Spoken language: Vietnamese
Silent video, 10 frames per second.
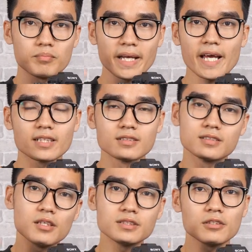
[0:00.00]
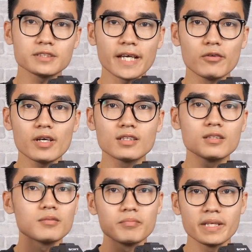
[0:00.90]
Máy ảnh siêu siêu rẻ luôn
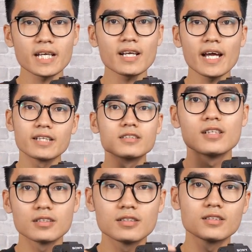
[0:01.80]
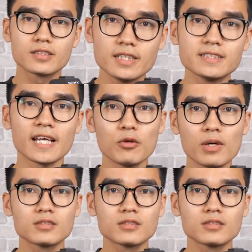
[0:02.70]
mình nhắc lại cực cực kỳ rẻ luôn